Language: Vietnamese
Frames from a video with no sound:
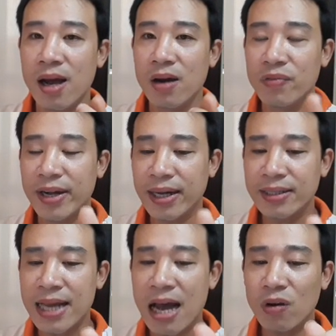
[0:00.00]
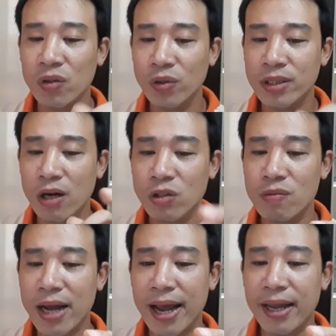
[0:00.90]
À, về các sao tốt xấu
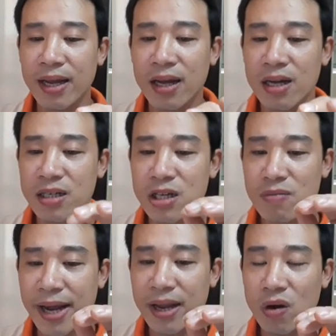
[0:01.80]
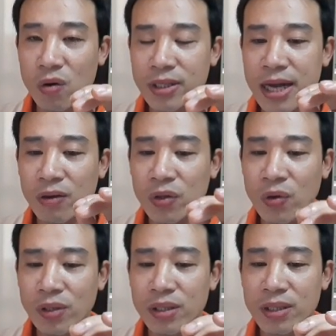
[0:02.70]
trong ngày, trong ngày có sao
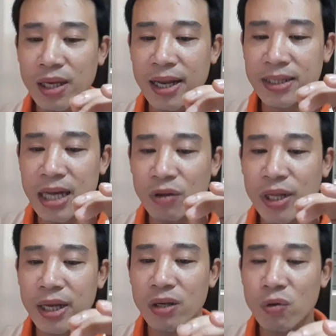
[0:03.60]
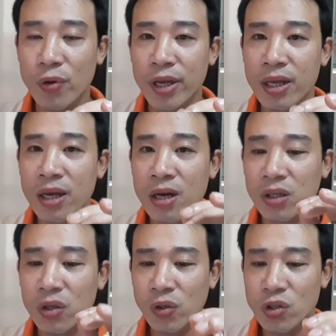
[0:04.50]
tốt như là sao Thiên Quý
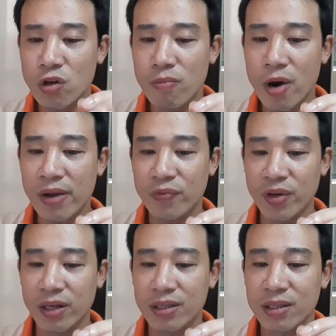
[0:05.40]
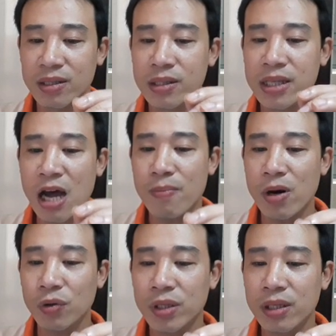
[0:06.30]
tốt cho mọi việc, sao
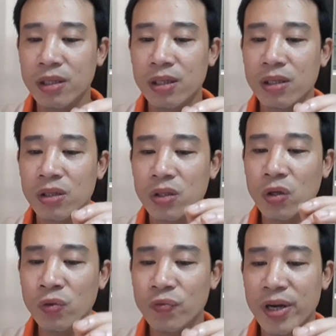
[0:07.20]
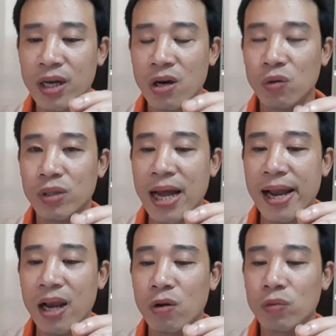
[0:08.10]
Mậu Thương tốt về cầu
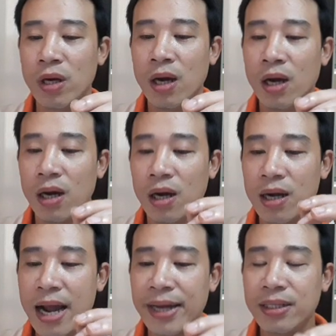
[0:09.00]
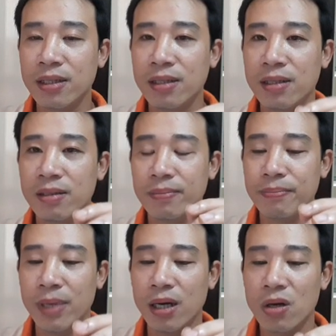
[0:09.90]
tài lộc, à, khai trương
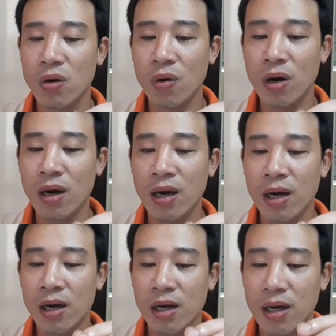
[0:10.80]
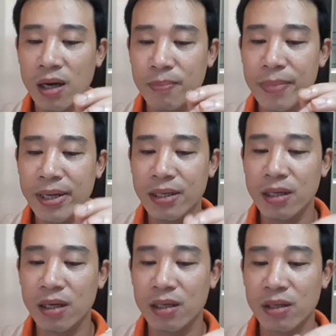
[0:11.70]
mở kho, à, minh
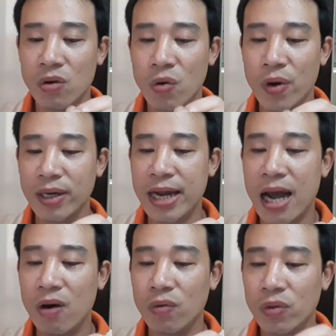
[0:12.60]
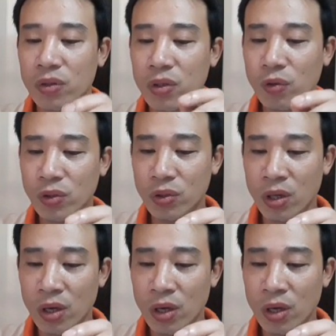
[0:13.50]
đường hoàng đạo tốt